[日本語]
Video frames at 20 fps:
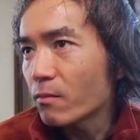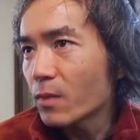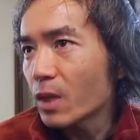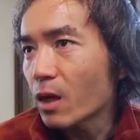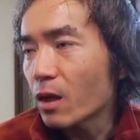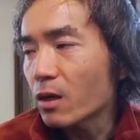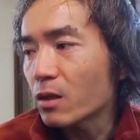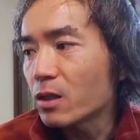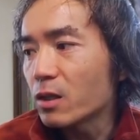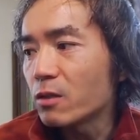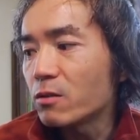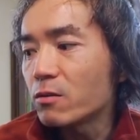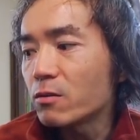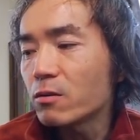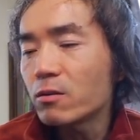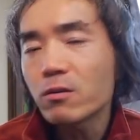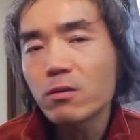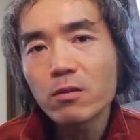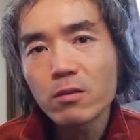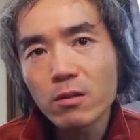なんか木く
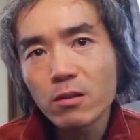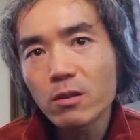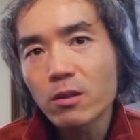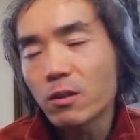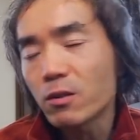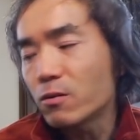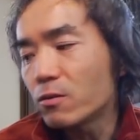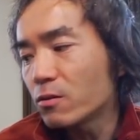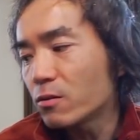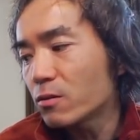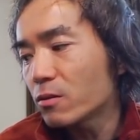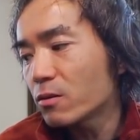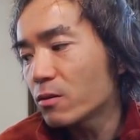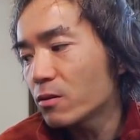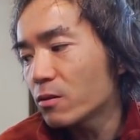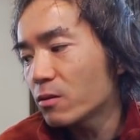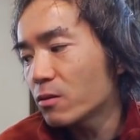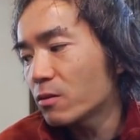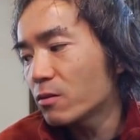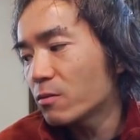ず木く
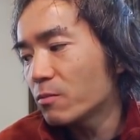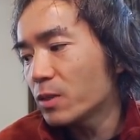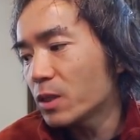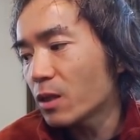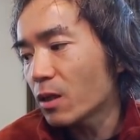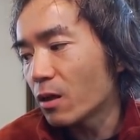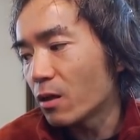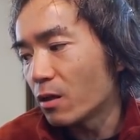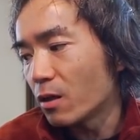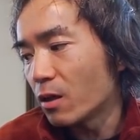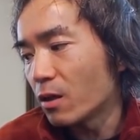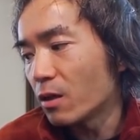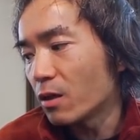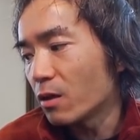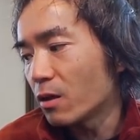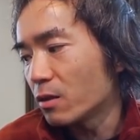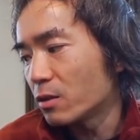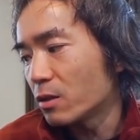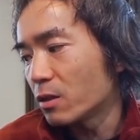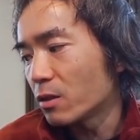ずみたいな
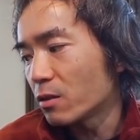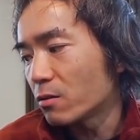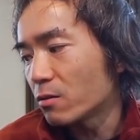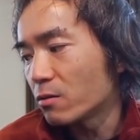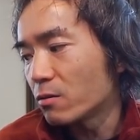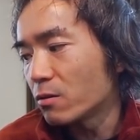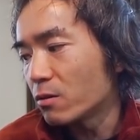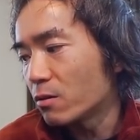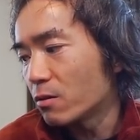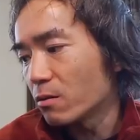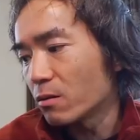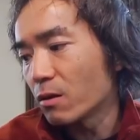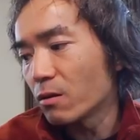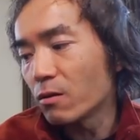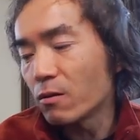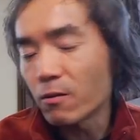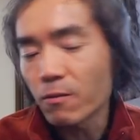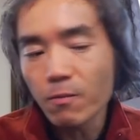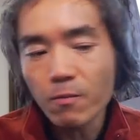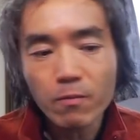味がするっていうか
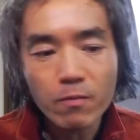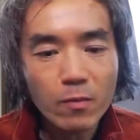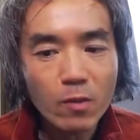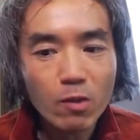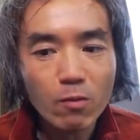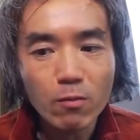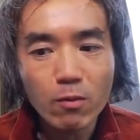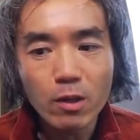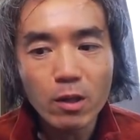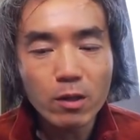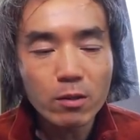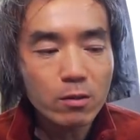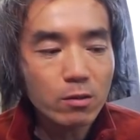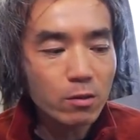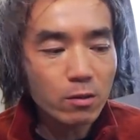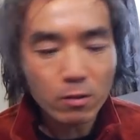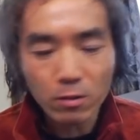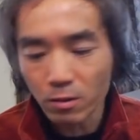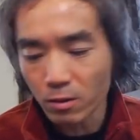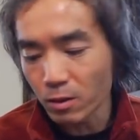な
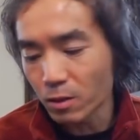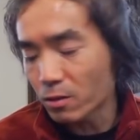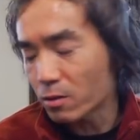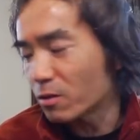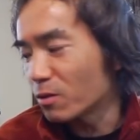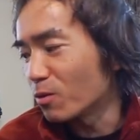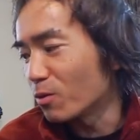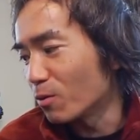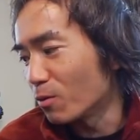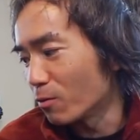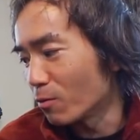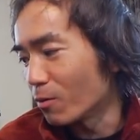安い安い方の